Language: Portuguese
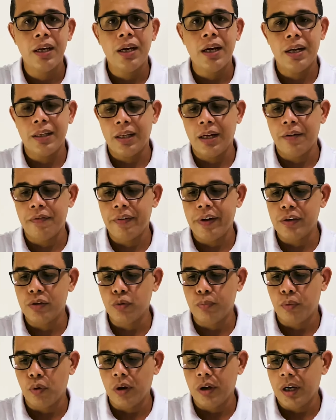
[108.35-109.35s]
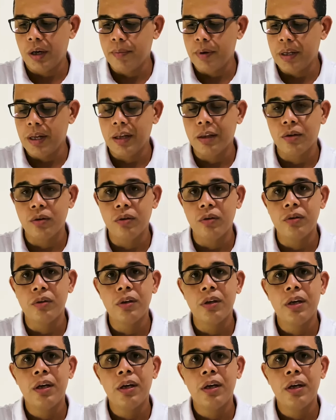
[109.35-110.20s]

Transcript: através do programa da Tom